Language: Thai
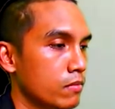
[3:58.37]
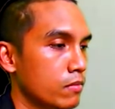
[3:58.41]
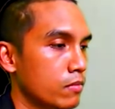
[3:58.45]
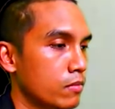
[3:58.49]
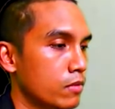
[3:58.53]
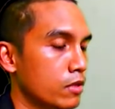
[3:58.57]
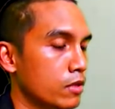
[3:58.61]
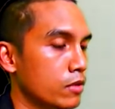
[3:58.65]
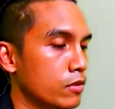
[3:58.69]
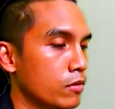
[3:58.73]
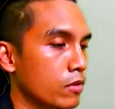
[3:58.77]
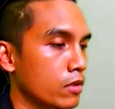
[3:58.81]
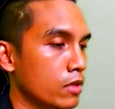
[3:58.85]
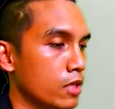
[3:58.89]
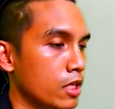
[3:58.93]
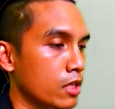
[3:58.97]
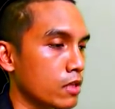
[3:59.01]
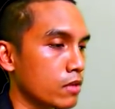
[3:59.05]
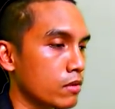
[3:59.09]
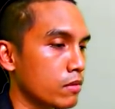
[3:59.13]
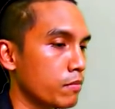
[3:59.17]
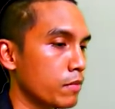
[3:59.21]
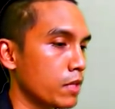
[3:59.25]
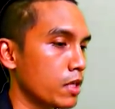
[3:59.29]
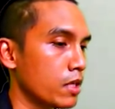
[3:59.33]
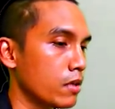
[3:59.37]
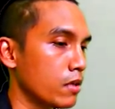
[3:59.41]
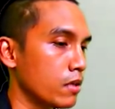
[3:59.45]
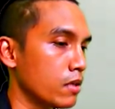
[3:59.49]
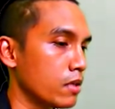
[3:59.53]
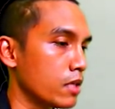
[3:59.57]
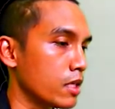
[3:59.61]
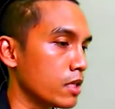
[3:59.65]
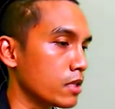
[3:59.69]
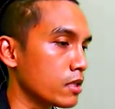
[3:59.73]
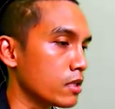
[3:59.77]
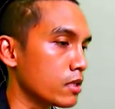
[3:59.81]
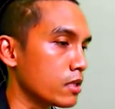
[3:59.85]
เพราะช่วงนั้นก็มี
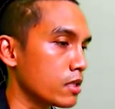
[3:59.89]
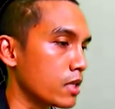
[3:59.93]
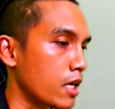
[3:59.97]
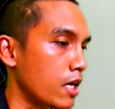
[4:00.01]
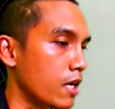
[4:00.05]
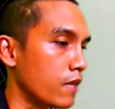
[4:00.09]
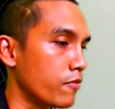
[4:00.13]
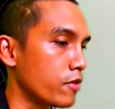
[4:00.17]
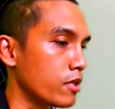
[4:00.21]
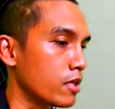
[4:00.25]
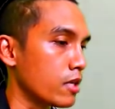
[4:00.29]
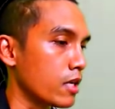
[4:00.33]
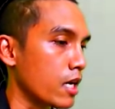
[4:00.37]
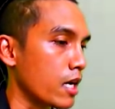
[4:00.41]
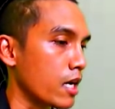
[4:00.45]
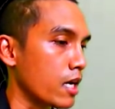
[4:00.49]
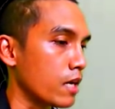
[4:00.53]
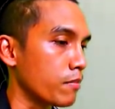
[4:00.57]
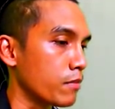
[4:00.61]
นักศึกษาฝึกงาน